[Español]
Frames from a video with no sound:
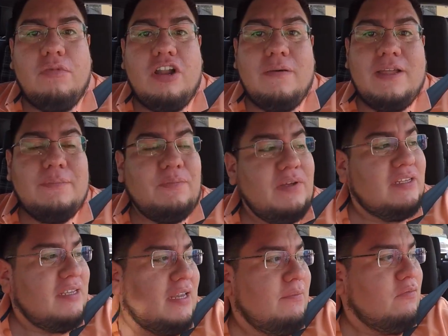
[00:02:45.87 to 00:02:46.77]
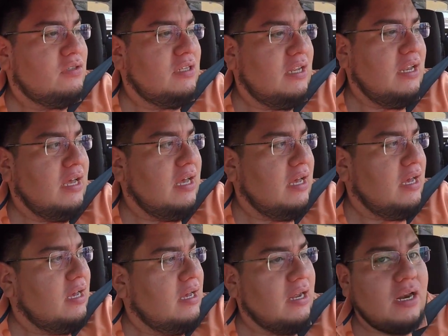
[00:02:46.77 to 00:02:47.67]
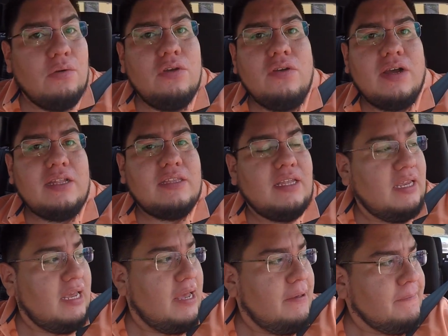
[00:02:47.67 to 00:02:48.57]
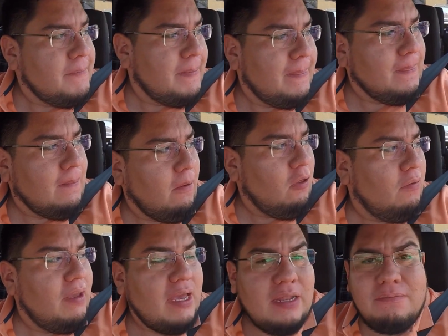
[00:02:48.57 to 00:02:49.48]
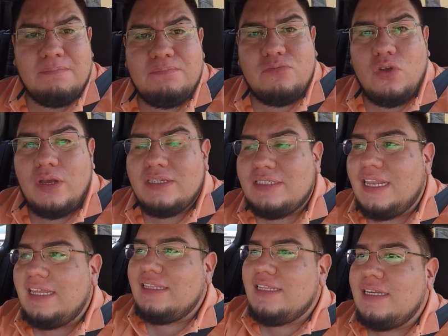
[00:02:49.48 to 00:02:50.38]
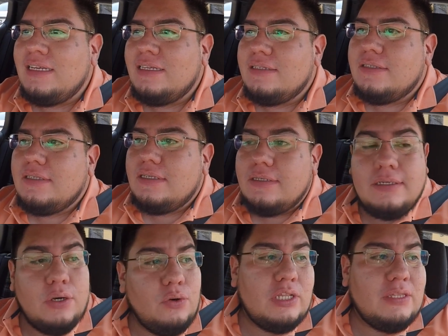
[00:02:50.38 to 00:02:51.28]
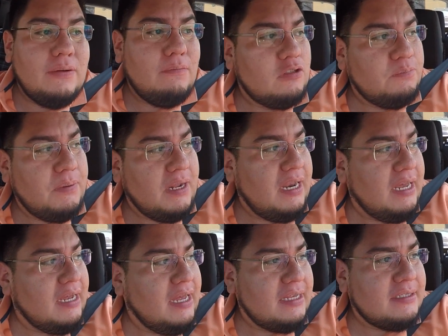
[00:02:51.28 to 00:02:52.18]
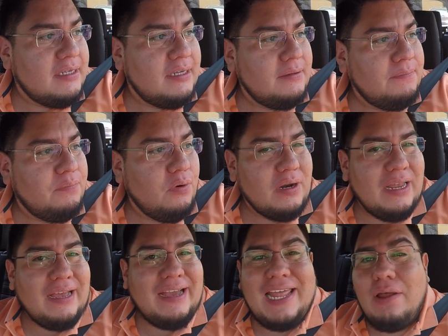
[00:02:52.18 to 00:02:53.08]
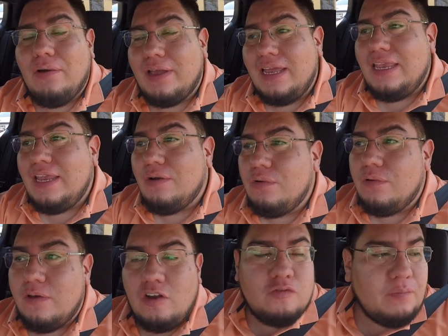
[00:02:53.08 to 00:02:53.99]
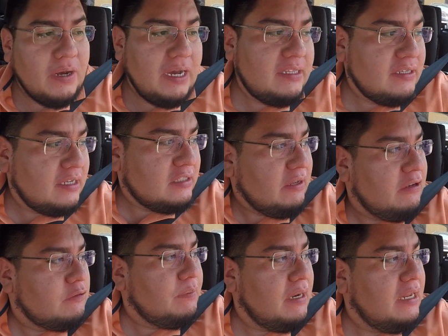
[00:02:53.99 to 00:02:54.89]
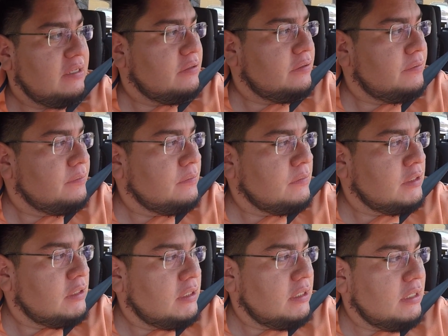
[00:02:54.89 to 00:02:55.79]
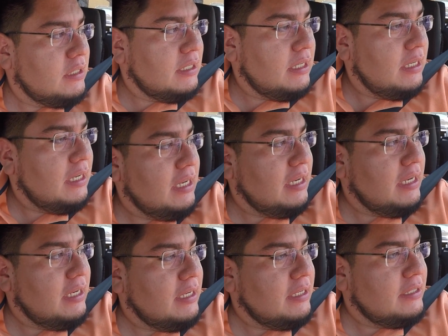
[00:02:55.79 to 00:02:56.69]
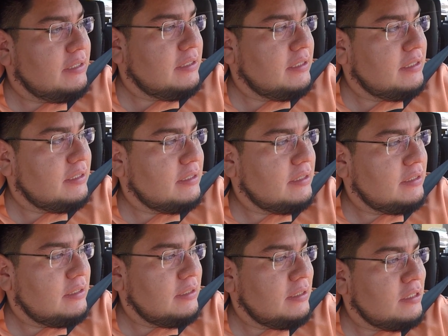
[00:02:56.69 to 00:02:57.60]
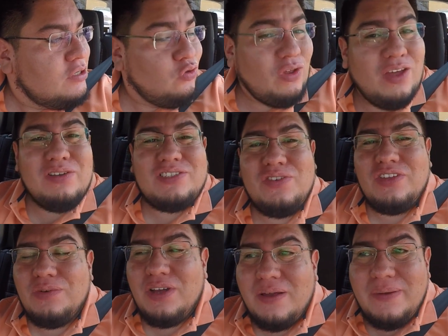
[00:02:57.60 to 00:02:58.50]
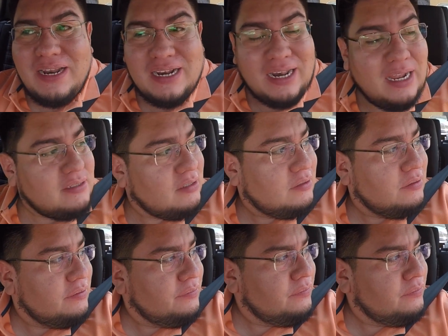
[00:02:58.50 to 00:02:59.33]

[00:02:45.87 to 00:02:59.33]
Bueno, banda, pues ya salimos de la reunión que tenía. Todo bien, todo excelente. Ahorita vamos para la casa porque creo que ya llegó uno de los paquetes que estaba esperando. Eh, todavía no sé dónde voy a ver el clásico.